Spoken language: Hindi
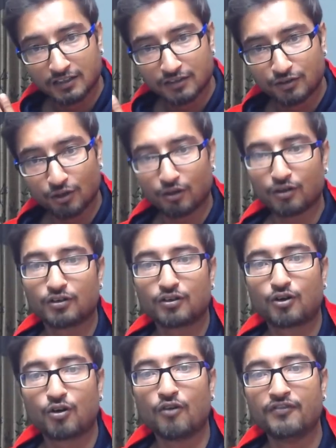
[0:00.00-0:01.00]
जो
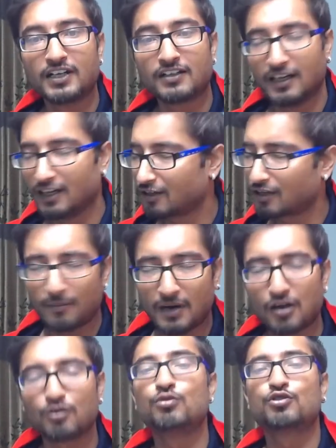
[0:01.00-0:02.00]
कोविंग
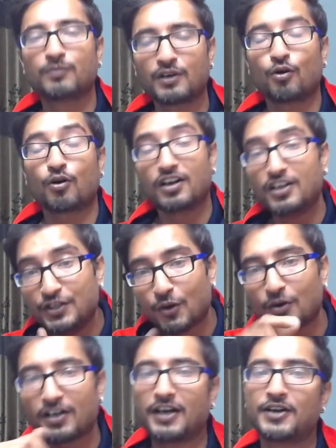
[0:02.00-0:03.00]
कमारू उजमन और
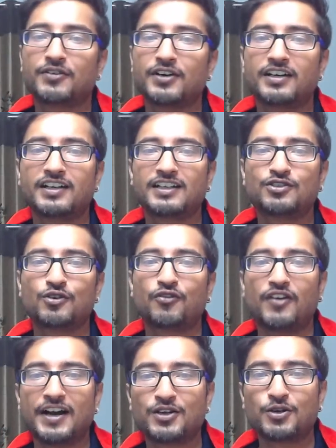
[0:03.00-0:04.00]
लियोन एडवर्ड की जो
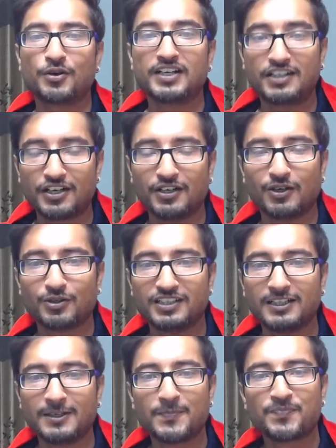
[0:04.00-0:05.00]
फाइट होगी ट्रिलोजी
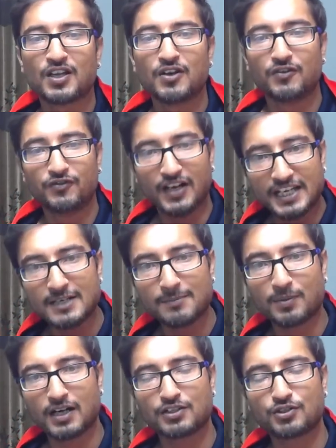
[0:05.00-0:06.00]
वहीं
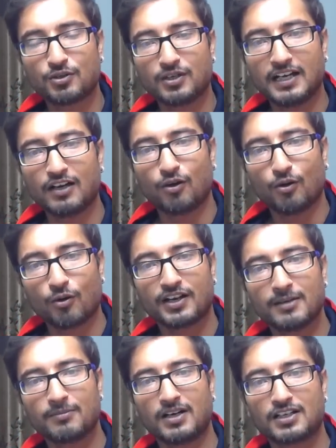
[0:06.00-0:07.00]
पर जो है होरहे
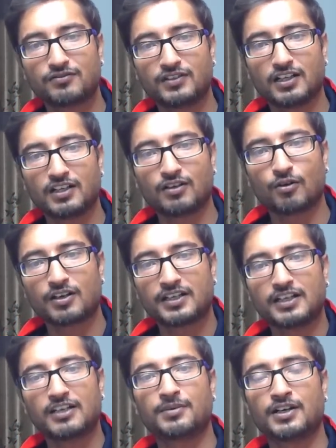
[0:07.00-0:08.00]
मासविडल और
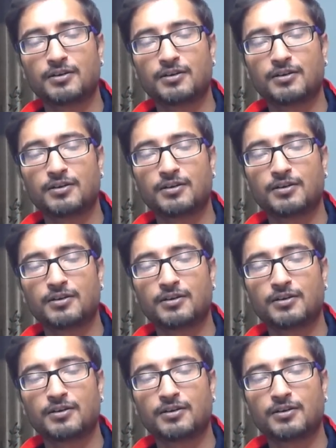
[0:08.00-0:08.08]
गिलबर्ट